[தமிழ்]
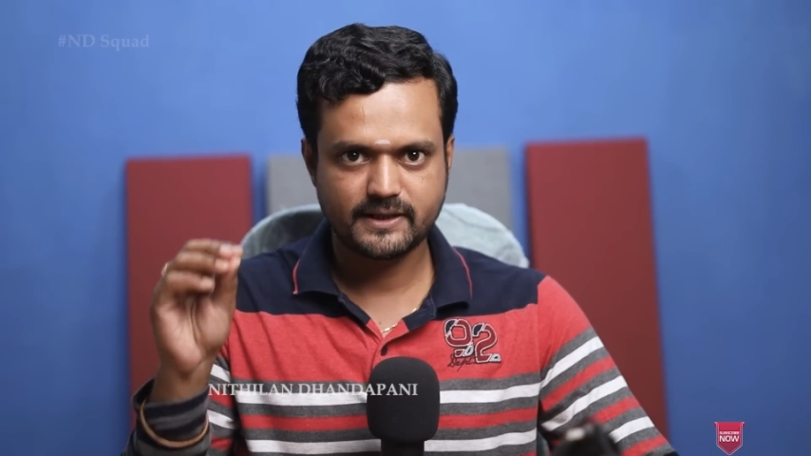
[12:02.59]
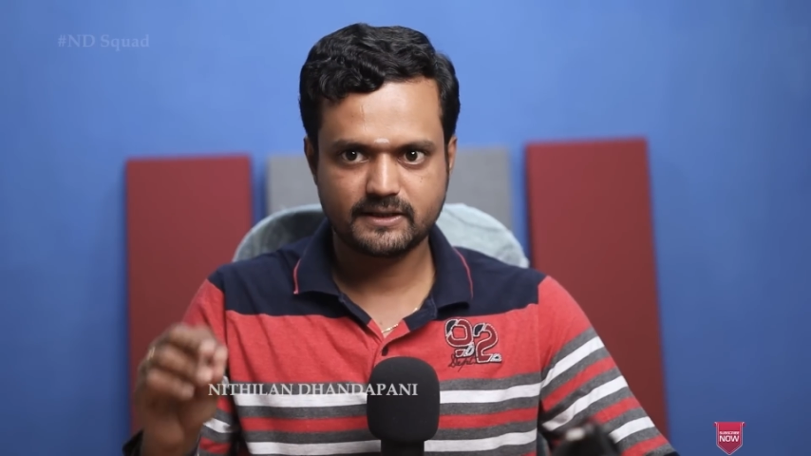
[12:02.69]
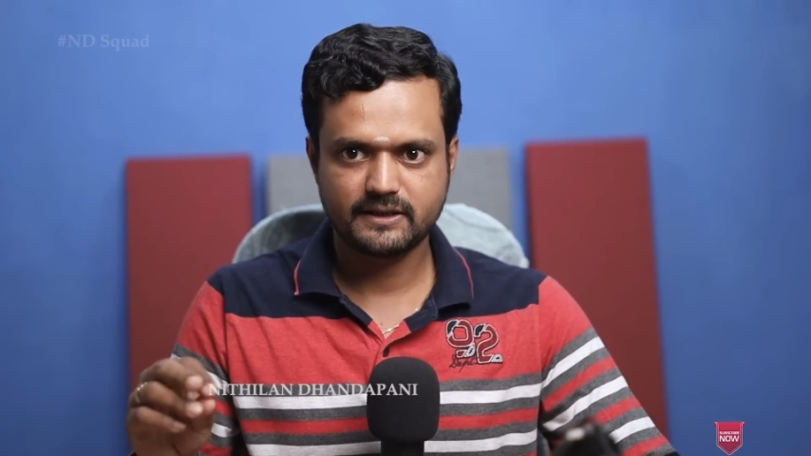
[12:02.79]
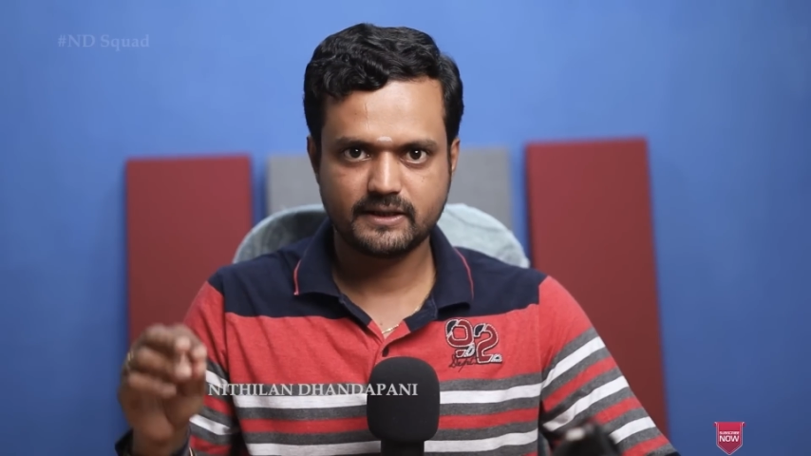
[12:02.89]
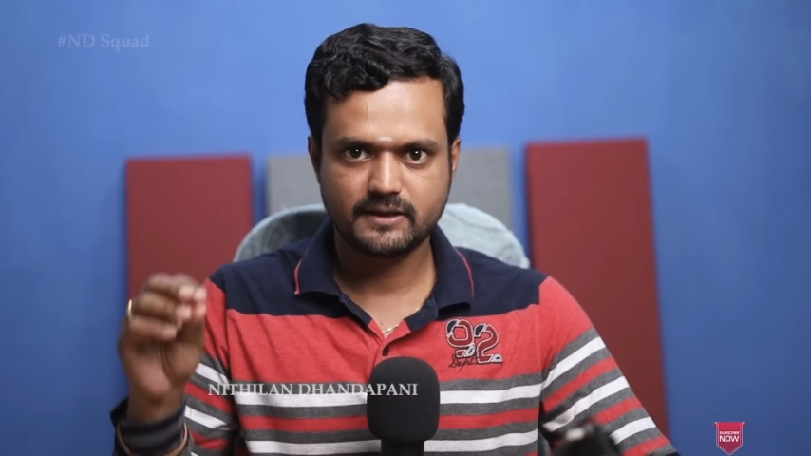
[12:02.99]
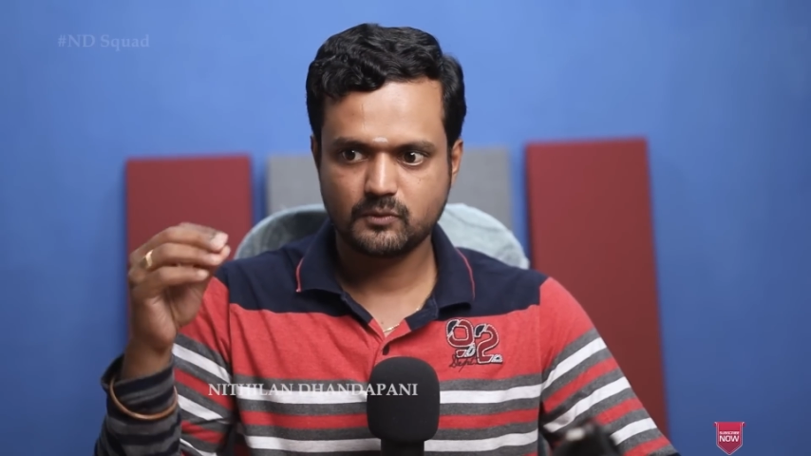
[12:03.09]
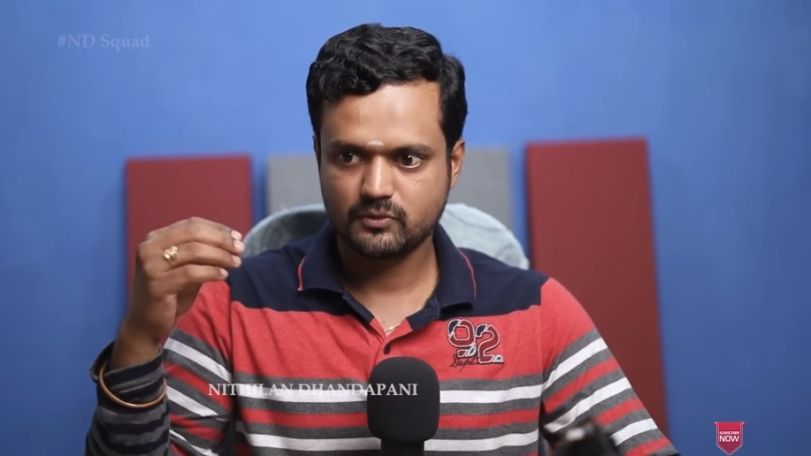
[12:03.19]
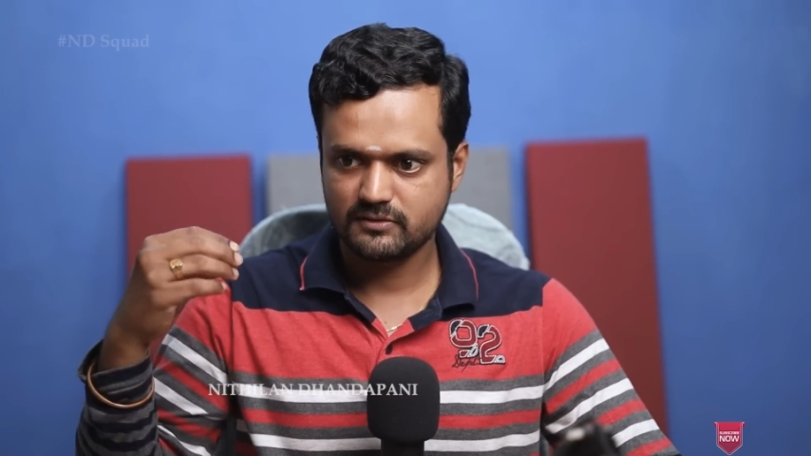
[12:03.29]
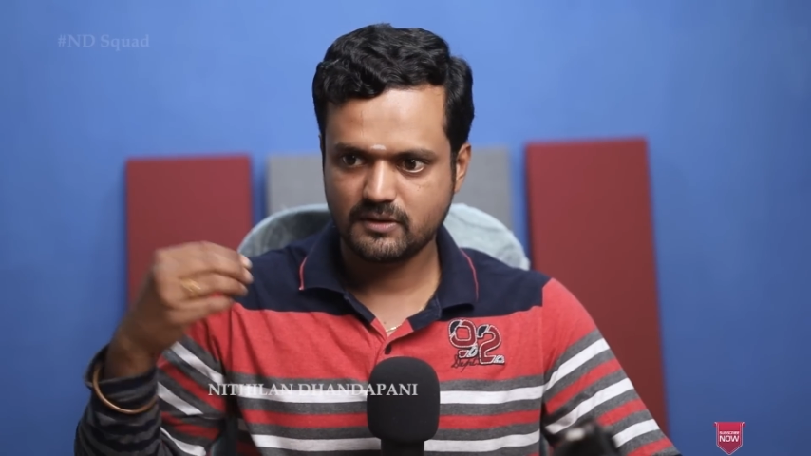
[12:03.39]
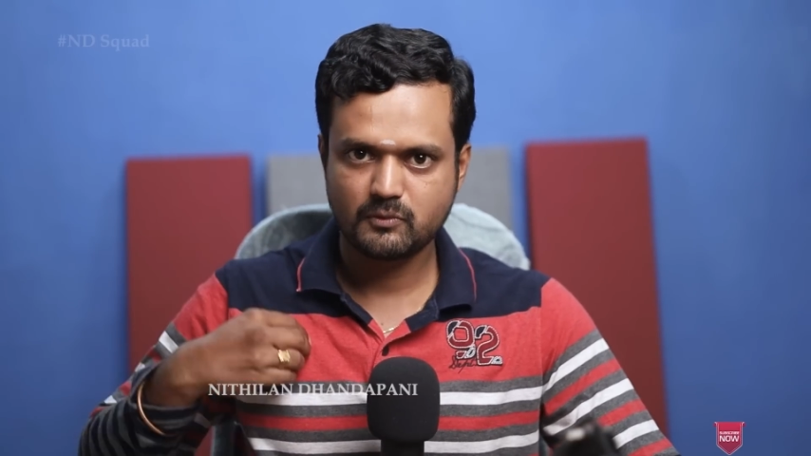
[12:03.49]
பாக்டீரியா
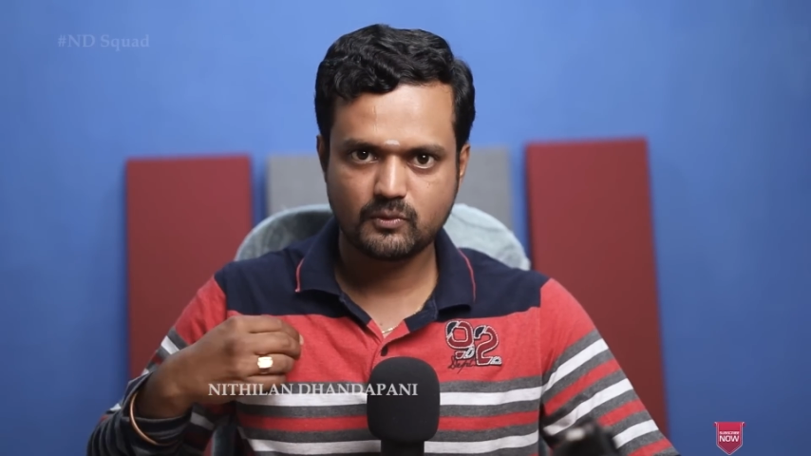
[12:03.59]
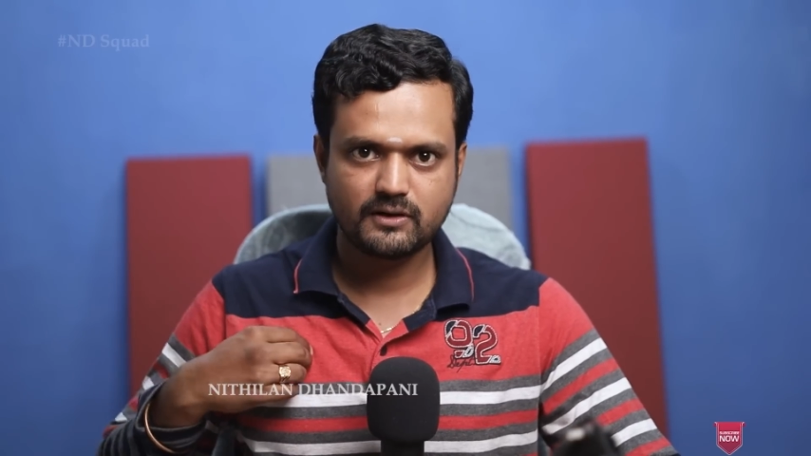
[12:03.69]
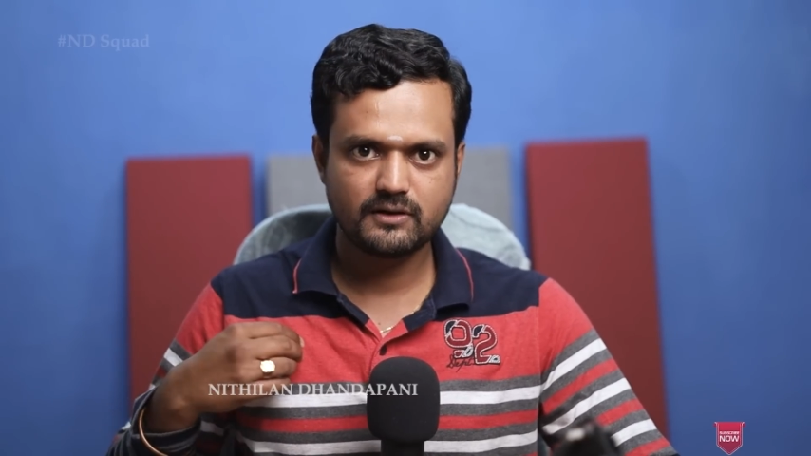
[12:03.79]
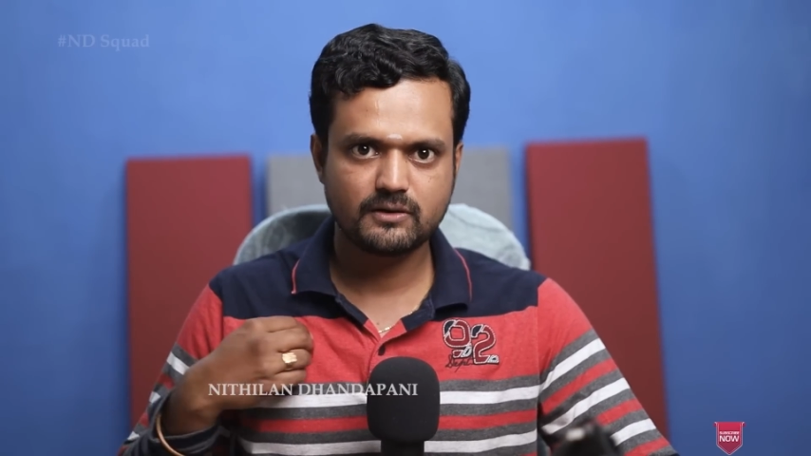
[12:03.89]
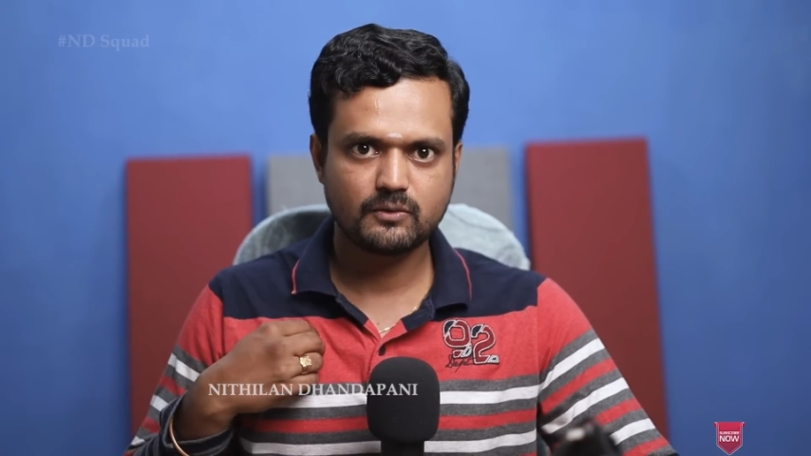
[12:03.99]
ஒரு நம்ம உடலில்